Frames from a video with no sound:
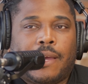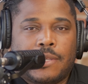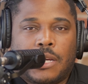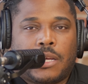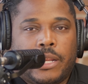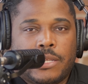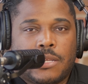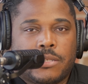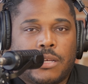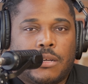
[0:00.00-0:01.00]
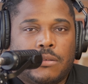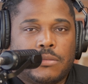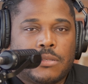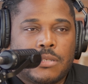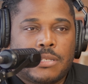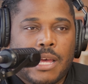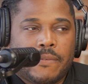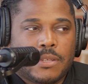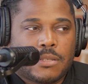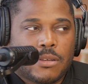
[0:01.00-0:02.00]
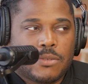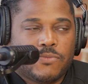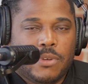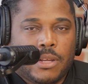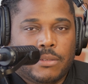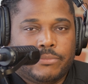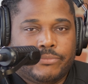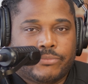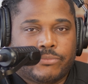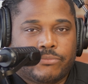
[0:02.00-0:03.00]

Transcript: très en connaissance de cause. Je savais ce que je voulais. Tu,